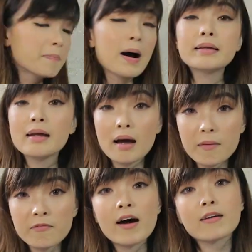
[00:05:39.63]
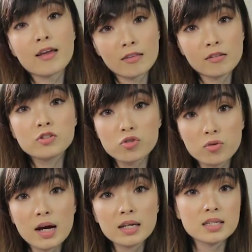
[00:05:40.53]
banyak variannya
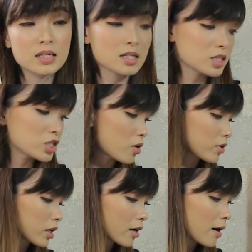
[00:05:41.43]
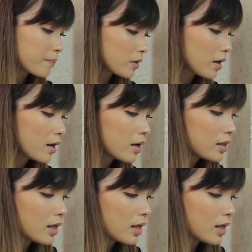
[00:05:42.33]
juga si shower scrubnya